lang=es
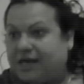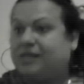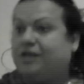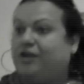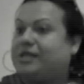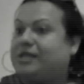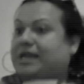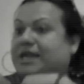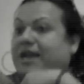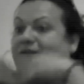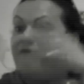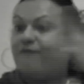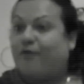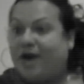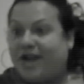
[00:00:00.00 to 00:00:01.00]
En la
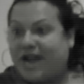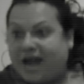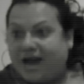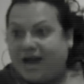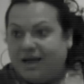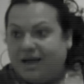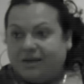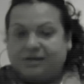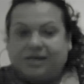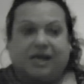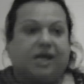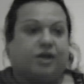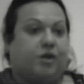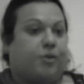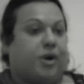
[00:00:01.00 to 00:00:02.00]
vida, pero Irene
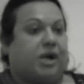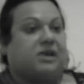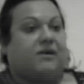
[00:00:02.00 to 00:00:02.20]
Rotela es la que